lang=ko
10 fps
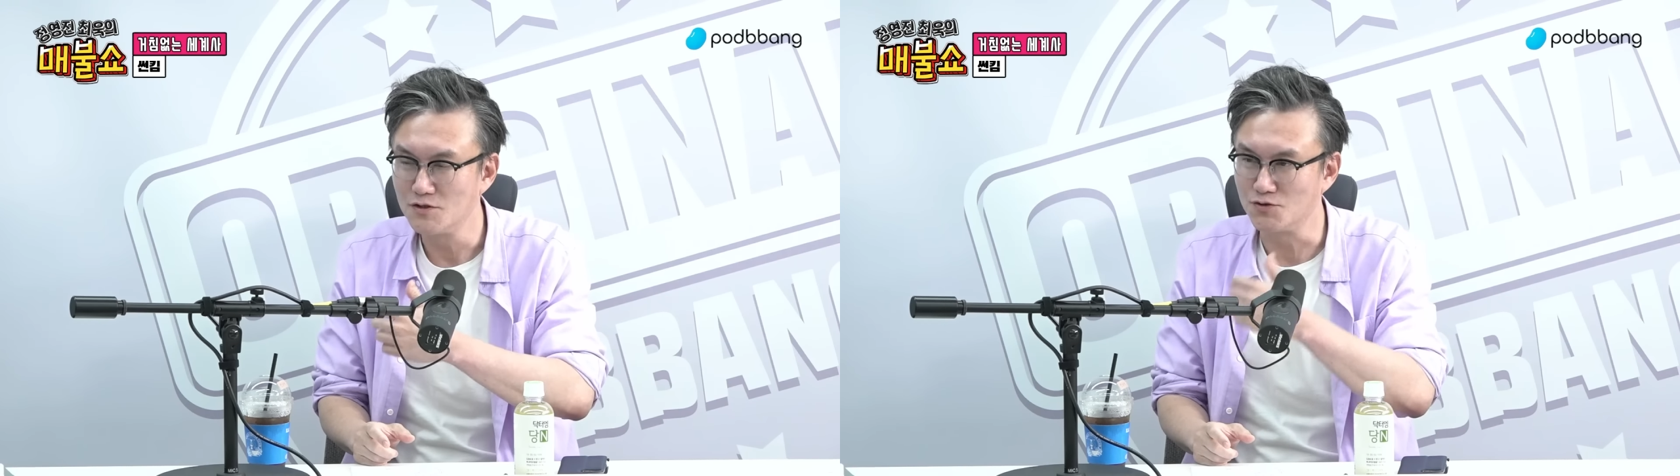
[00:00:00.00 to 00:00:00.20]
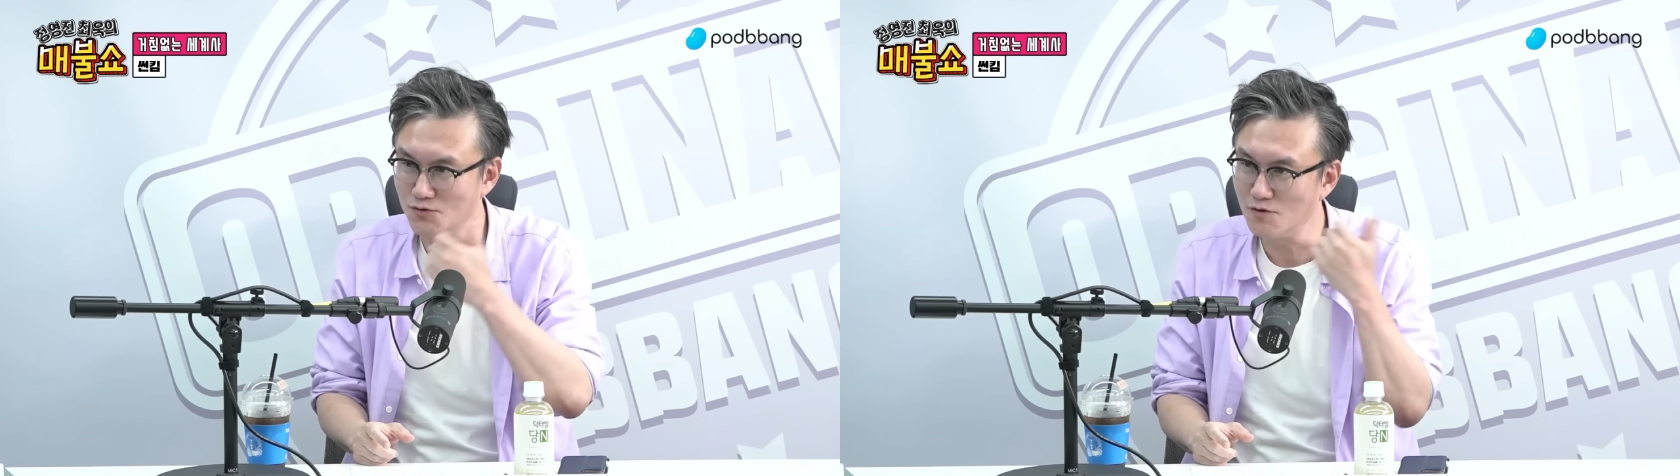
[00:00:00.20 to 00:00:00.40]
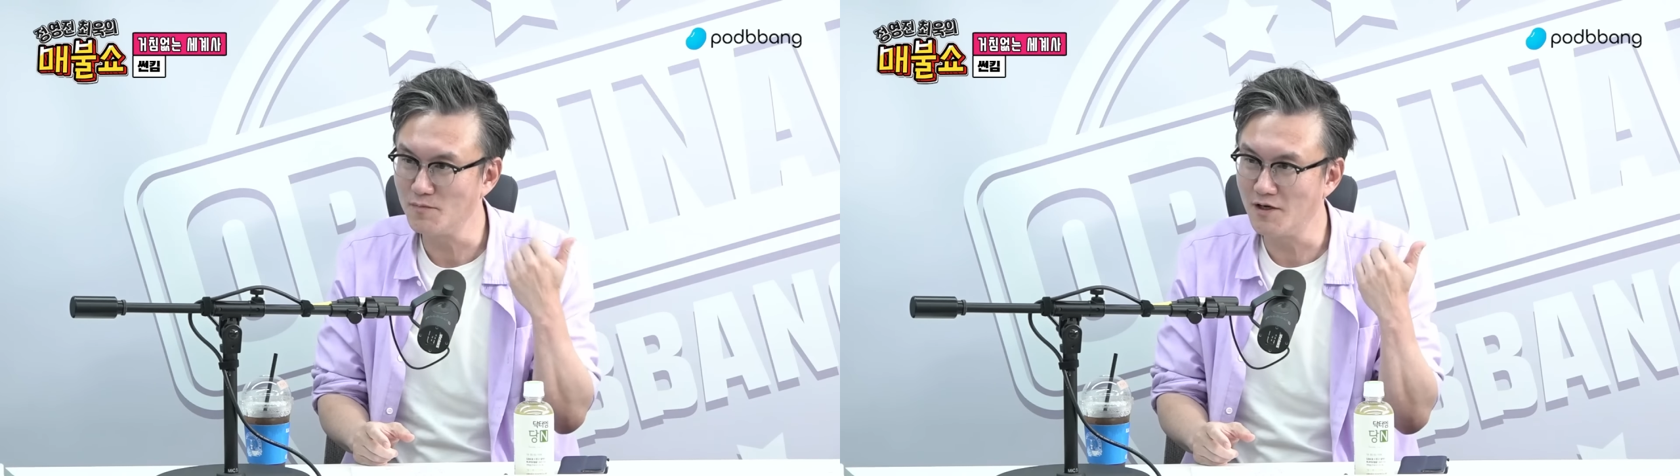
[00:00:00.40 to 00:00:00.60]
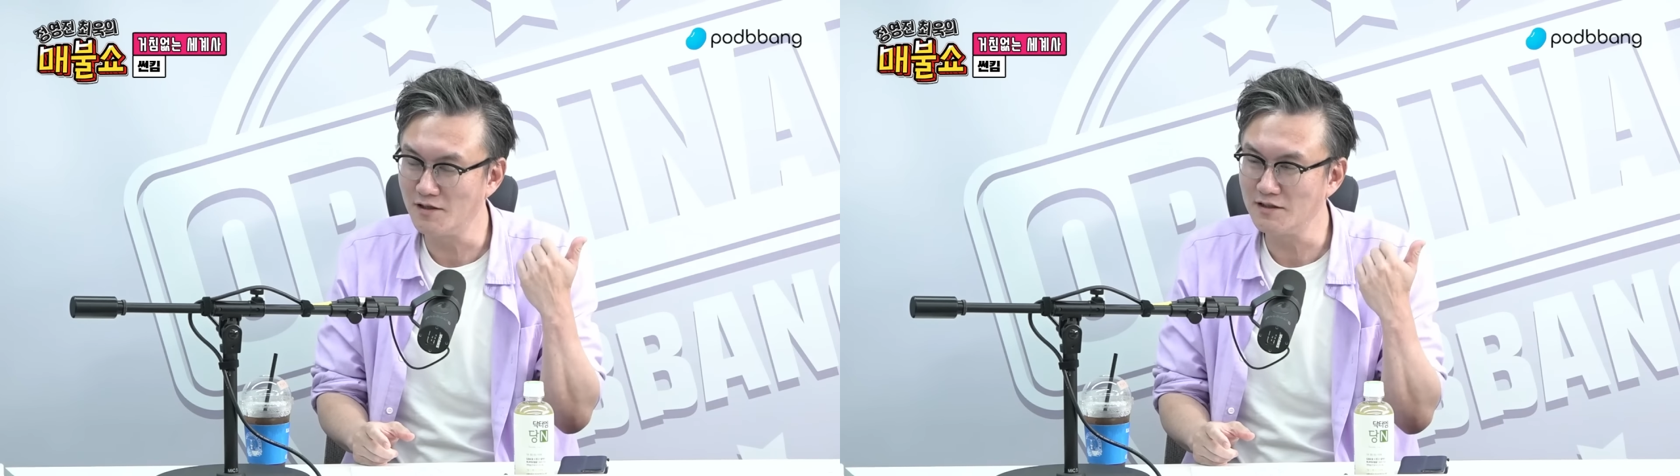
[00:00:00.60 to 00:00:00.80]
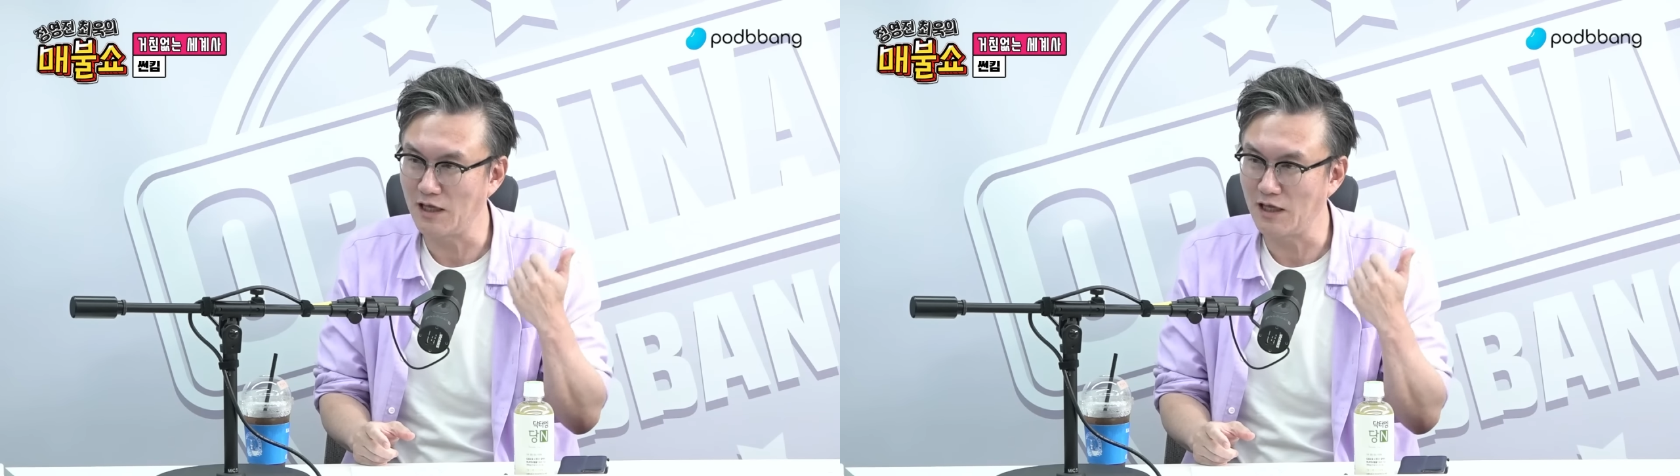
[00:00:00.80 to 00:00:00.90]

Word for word: 중국명은